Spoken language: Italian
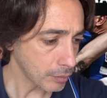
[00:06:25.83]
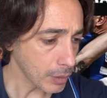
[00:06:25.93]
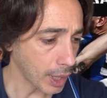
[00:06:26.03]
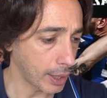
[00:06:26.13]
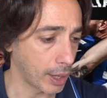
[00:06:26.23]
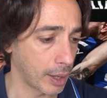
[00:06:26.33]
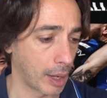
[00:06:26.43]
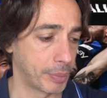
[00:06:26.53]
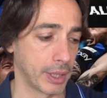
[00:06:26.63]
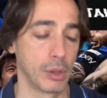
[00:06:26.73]
Eh,
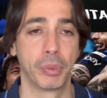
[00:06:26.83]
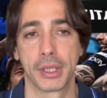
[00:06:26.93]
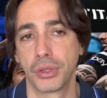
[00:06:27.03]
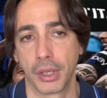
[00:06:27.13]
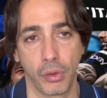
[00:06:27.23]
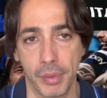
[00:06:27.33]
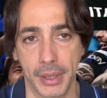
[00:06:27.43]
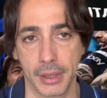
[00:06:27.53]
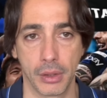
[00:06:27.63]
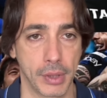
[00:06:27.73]
l'operazione
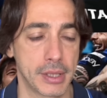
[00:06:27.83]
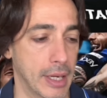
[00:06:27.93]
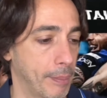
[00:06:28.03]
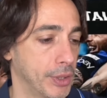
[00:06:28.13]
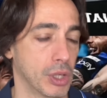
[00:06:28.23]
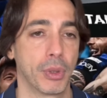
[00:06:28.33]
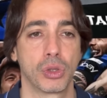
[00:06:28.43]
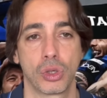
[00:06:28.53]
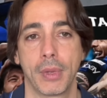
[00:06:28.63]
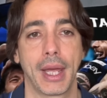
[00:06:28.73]
ovviamente non è semplice, però
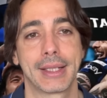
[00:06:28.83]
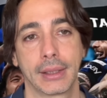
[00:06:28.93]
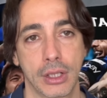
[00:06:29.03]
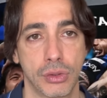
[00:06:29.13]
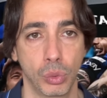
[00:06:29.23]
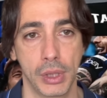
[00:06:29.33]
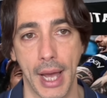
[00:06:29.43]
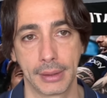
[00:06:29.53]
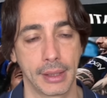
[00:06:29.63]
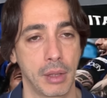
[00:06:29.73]
insomma è stata
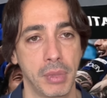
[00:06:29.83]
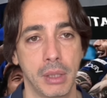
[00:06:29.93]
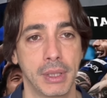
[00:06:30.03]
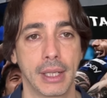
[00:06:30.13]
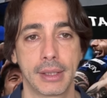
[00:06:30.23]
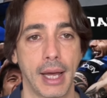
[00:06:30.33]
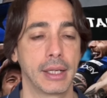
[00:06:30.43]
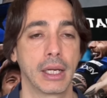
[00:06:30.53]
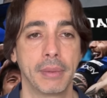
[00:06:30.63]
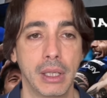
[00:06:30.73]
studiata nei minimi dettagli,
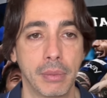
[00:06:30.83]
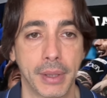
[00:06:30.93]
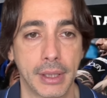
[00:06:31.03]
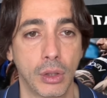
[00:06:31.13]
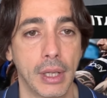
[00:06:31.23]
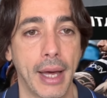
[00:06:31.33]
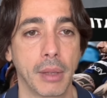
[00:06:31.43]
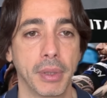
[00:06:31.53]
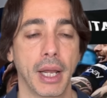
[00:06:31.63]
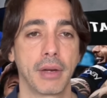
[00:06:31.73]
nei minimi particolari
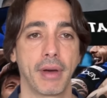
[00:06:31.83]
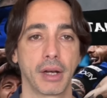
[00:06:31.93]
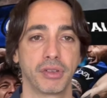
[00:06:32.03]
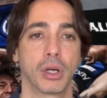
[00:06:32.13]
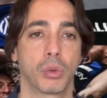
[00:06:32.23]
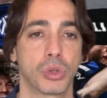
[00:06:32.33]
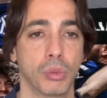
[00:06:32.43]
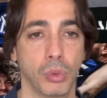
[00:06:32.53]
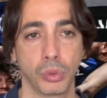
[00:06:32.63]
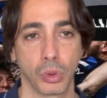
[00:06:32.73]
per arrivare fino a questo
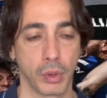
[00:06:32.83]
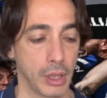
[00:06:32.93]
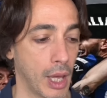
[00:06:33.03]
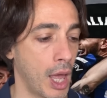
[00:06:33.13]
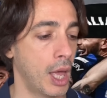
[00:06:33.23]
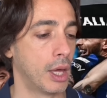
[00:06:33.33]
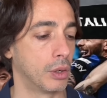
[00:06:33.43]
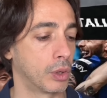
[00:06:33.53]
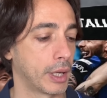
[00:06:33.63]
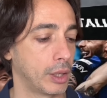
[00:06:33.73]
punto, quindi
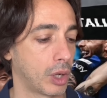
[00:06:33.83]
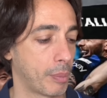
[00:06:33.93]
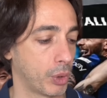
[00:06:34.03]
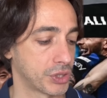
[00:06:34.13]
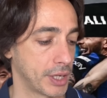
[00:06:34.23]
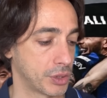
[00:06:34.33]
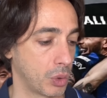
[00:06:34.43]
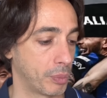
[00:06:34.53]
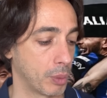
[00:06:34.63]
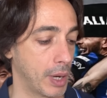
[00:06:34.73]
non credo che possa essere
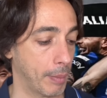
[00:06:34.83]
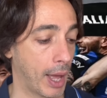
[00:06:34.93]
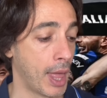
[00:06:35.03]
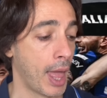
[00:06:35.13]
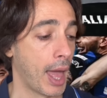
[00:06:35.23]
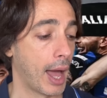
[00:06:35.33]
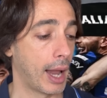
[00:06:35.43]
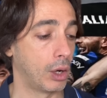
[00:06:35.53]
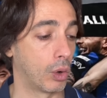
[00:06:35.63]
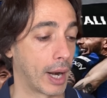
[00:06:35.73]
un problema.
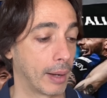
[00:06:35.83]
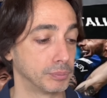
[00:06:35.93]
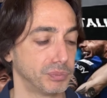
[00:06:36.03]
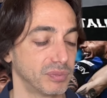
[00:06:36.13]
Allora,